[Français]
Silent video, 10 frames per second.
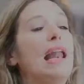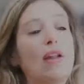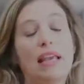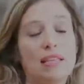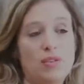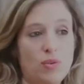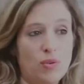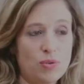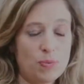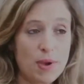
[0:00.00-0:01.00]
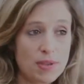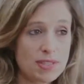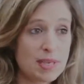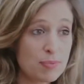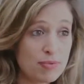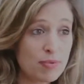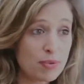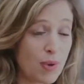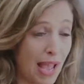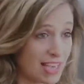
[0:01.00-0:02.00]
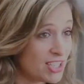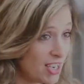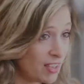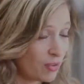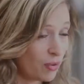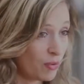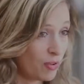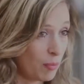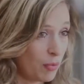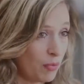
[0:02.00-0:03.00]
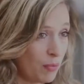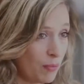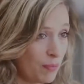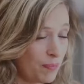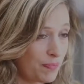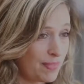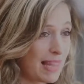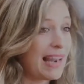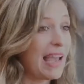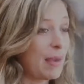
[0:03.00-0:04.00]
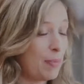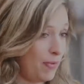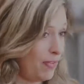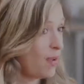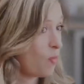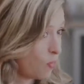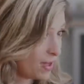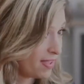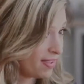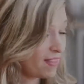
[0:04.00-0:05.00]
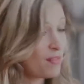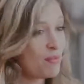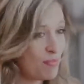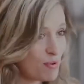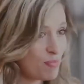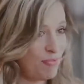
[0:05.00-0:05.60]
Alors la question qu'on se pose, c'est pouvons-nous agir sur nos émotions La réponse est oui, vous le